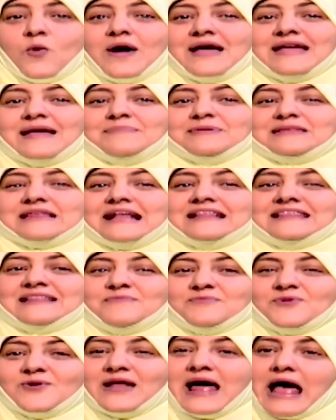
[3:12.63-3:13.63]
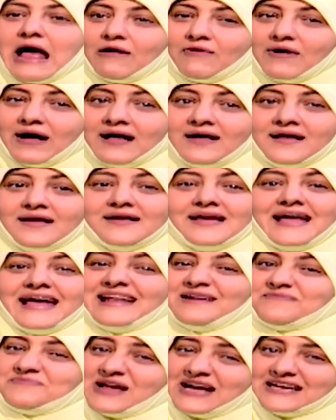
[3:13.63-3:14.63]
وهي بتقدم له القهوه
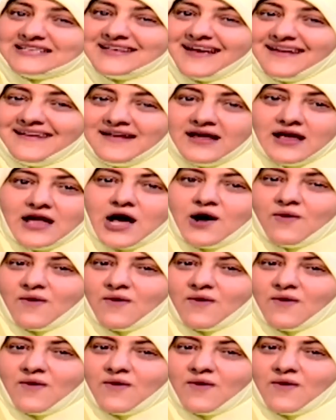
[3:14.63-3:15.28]
ايه اللي بيحصل